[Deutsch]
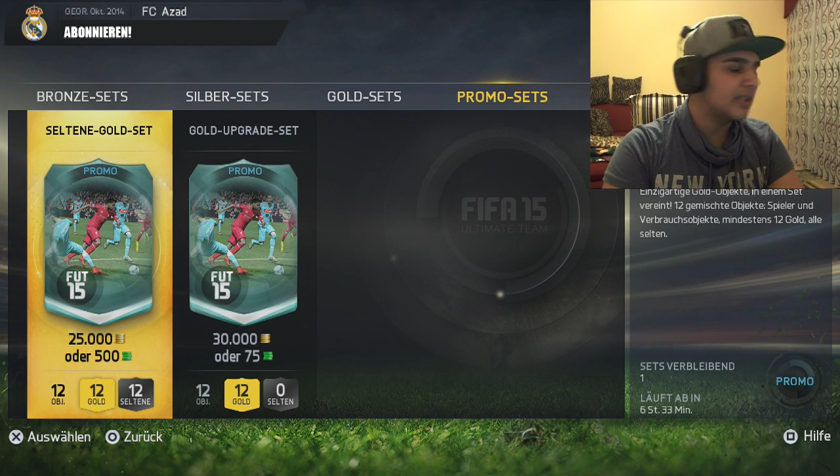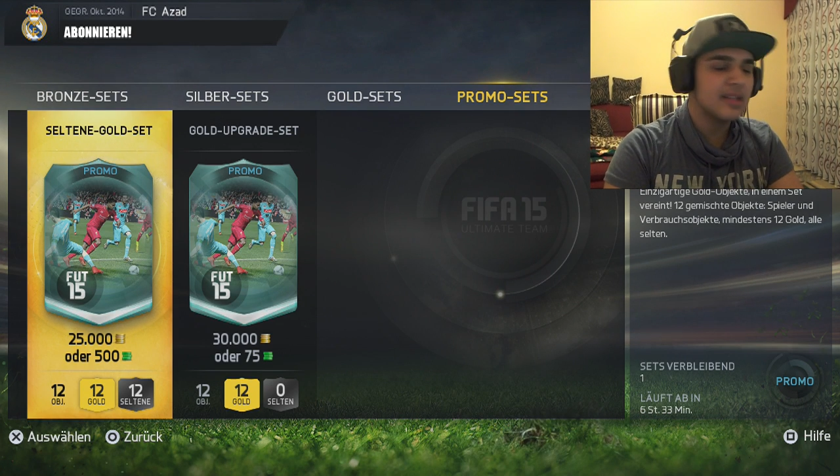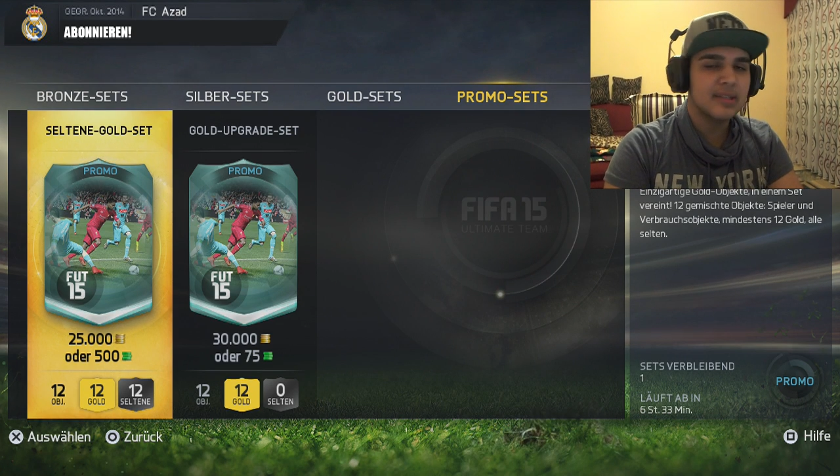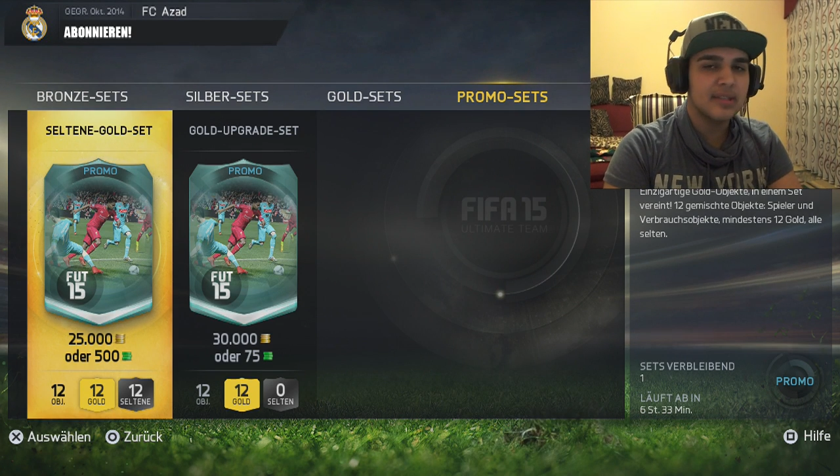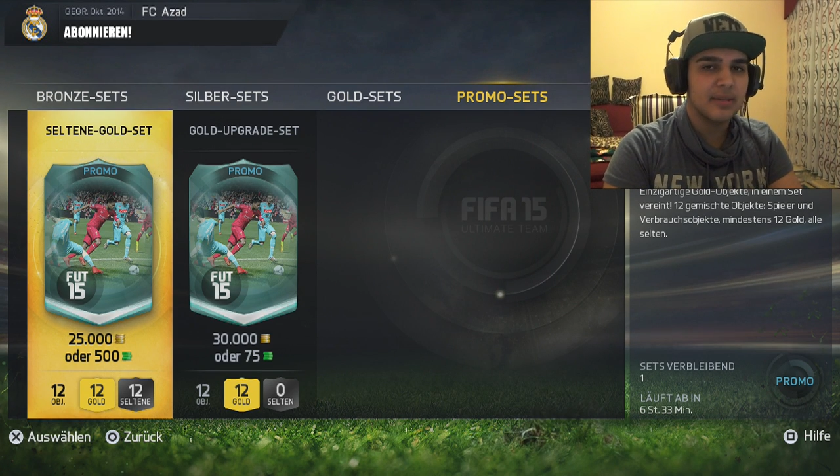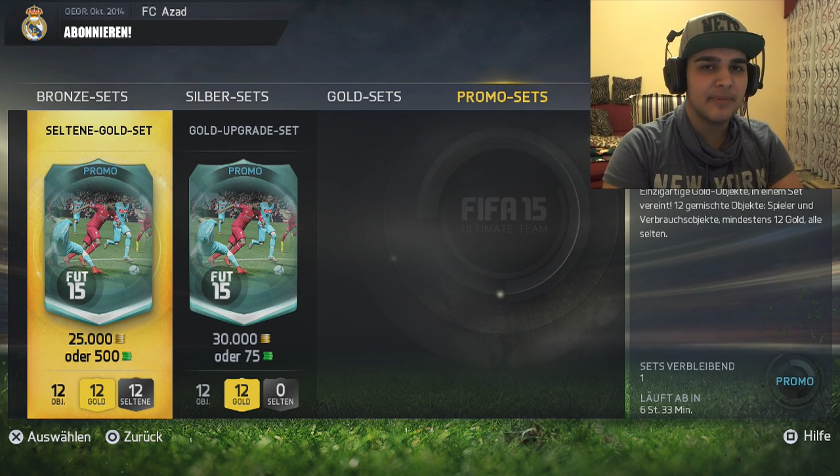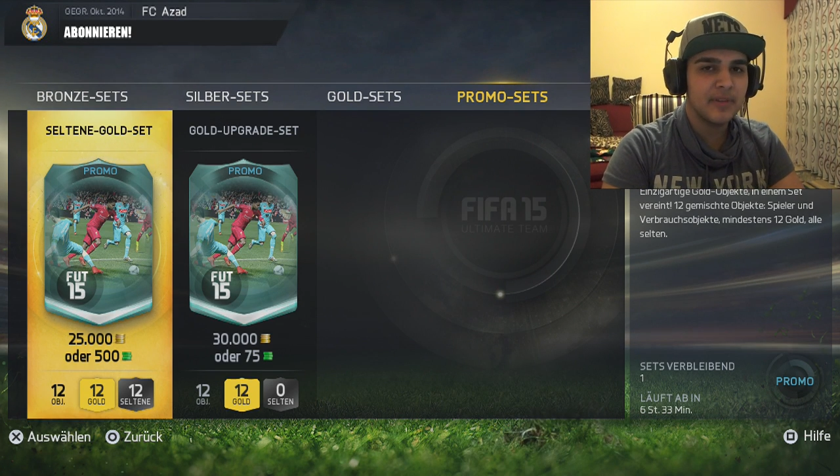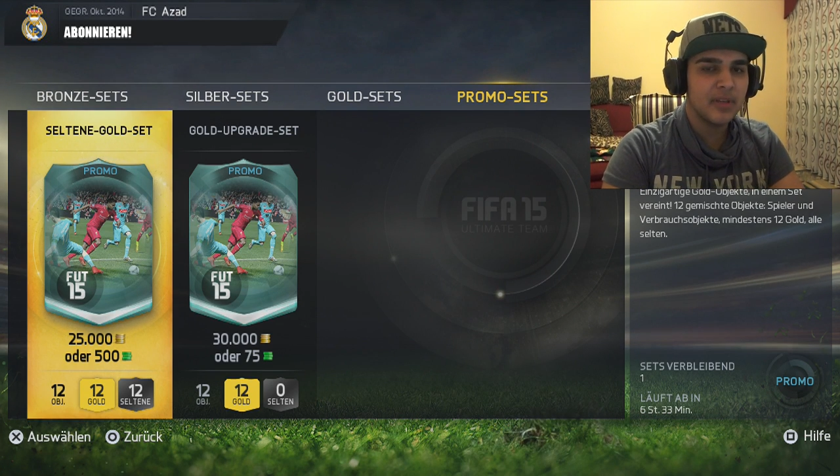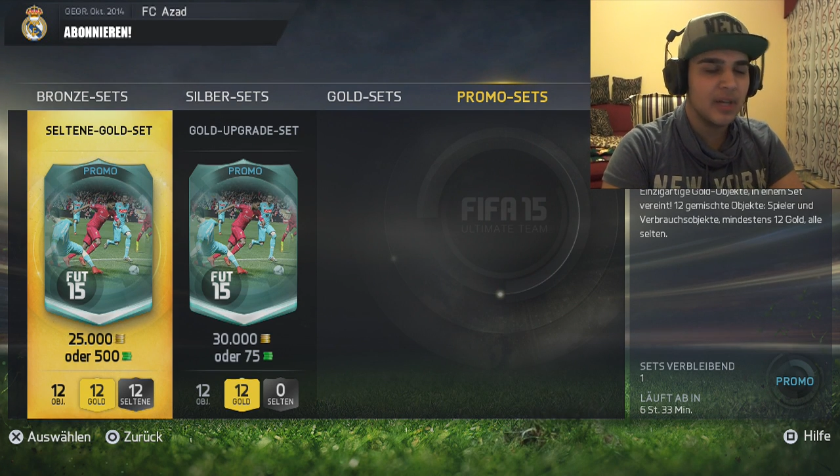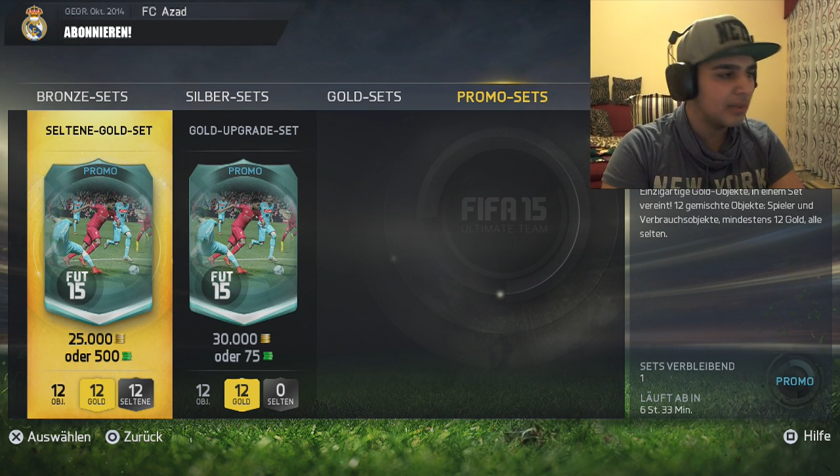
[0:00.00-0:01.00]
insgesamt
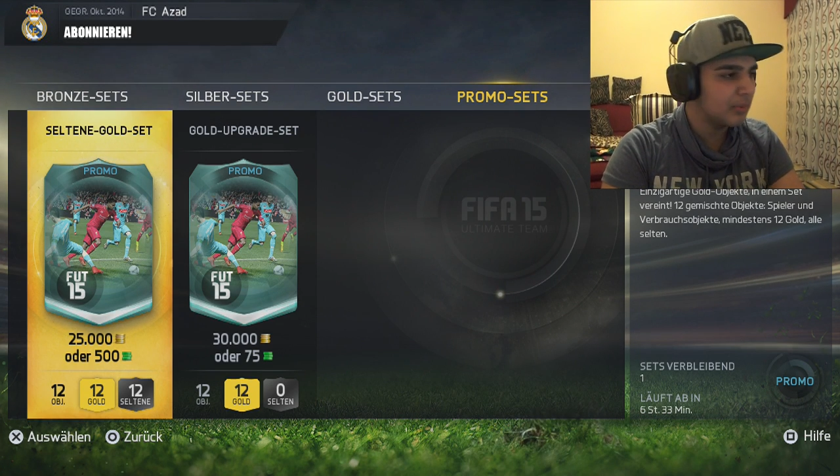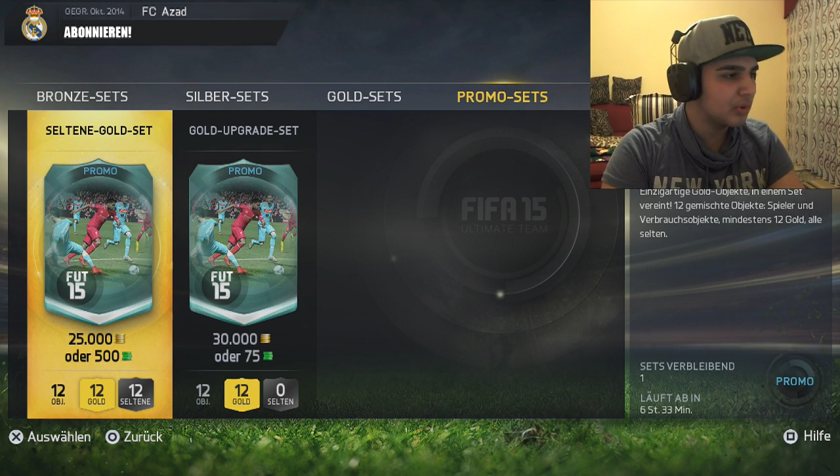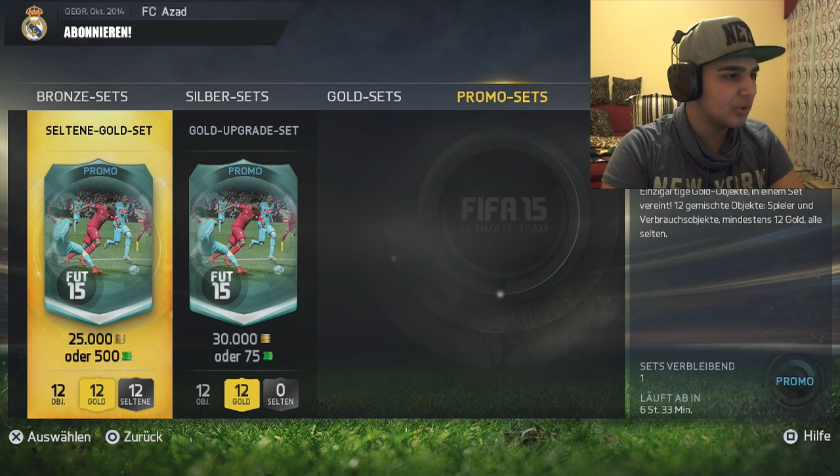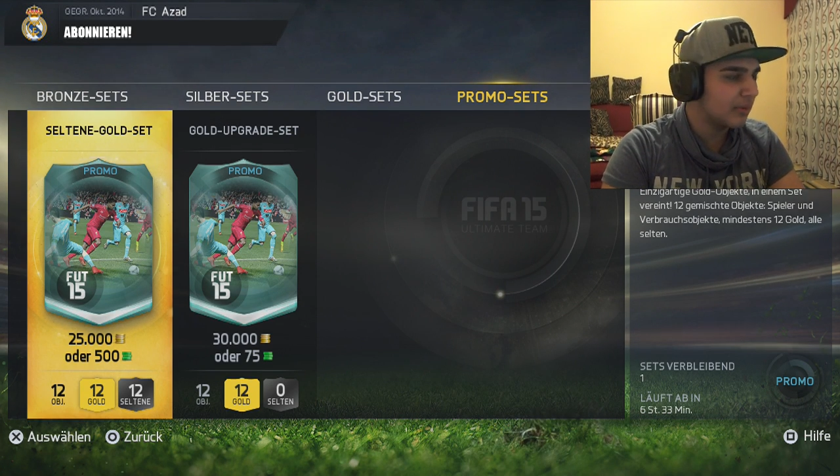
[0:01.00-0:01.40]
vier, einen habe ich